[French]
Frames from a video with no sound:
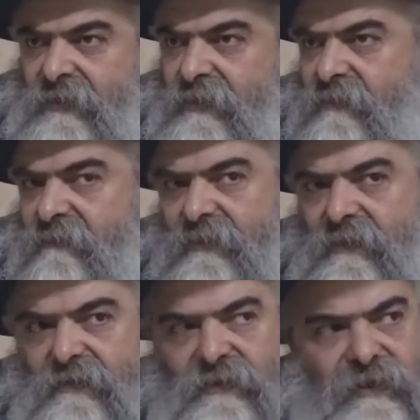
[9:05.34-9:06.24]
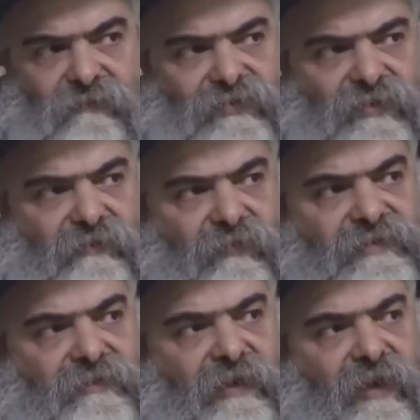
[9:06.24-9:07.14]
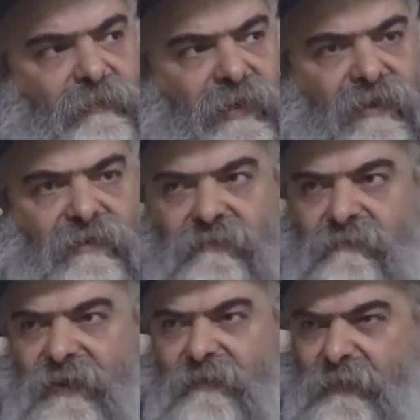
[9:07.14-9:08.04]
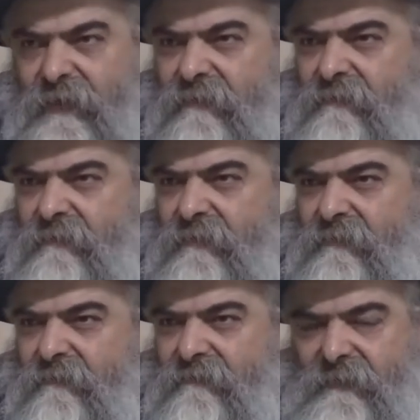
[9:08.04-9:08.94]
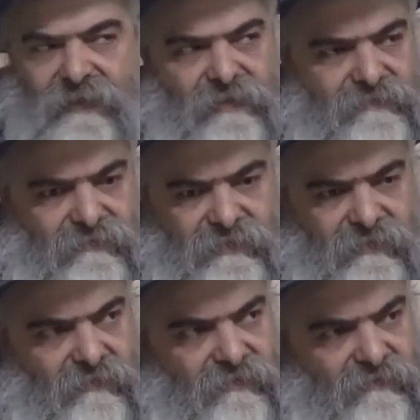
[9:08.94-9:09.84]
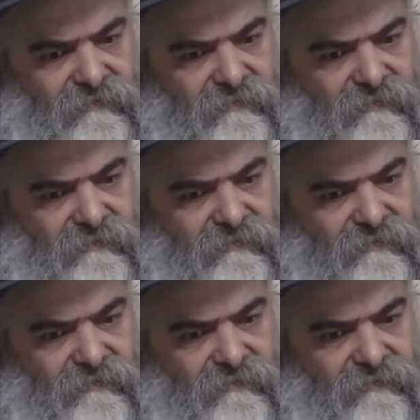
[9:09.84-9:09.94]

Euh, la, révolution en hébreu, c'est Maapra. Maipra. Ça veut dire euh,